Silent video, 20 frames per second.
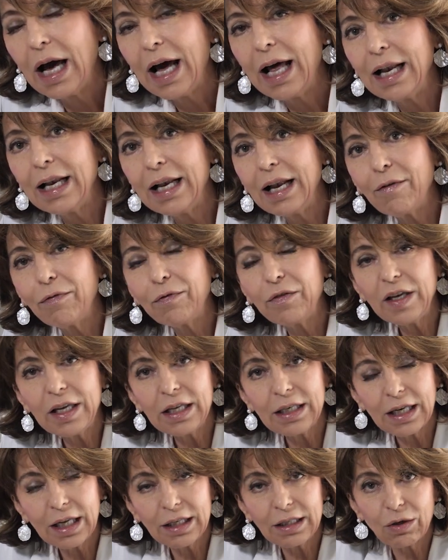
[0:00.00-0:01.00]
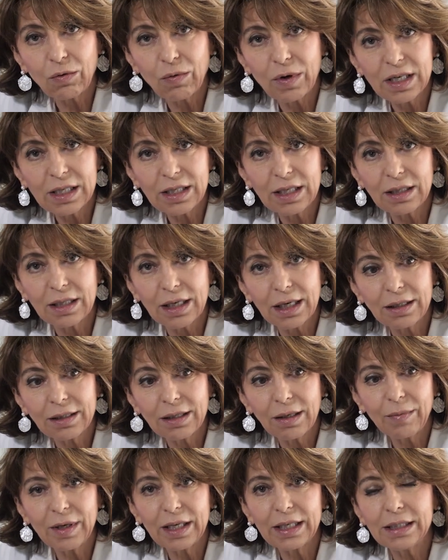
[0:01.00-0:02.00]
Alla fine di questi
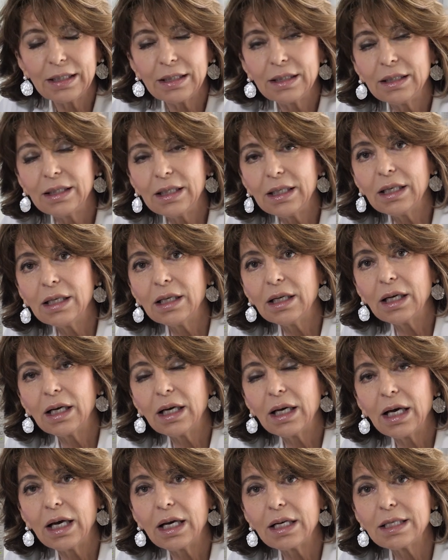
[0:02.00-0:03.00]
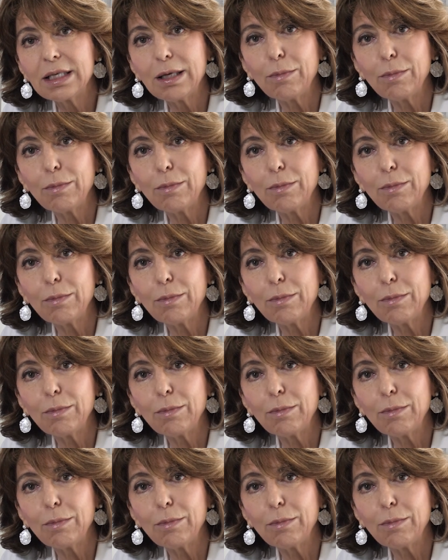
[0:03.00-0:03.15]
trattamenti eh,